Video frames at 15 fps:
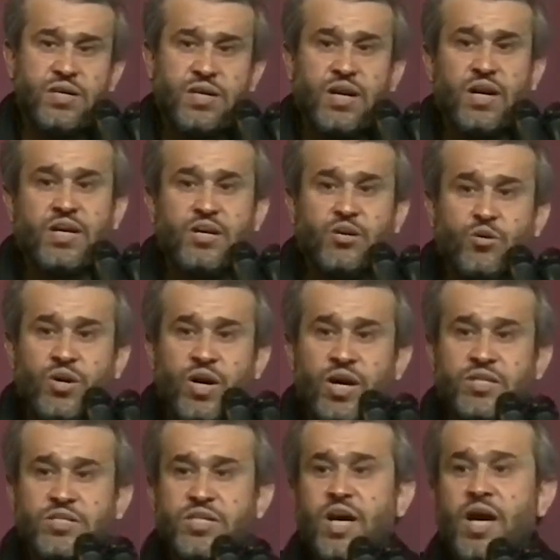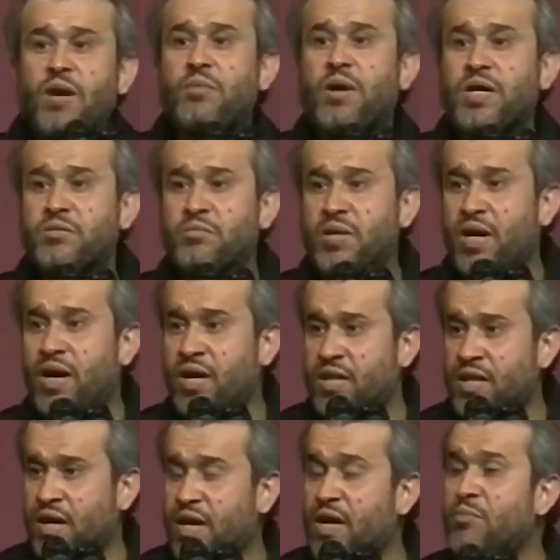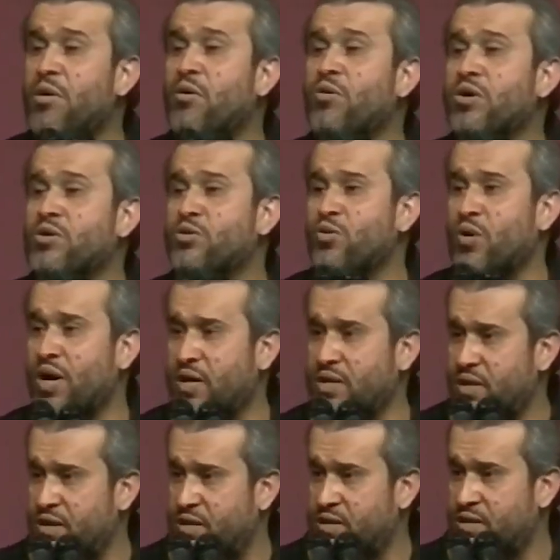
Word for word: لكن هناك شيء أبعد من هذا الموعد هو غدا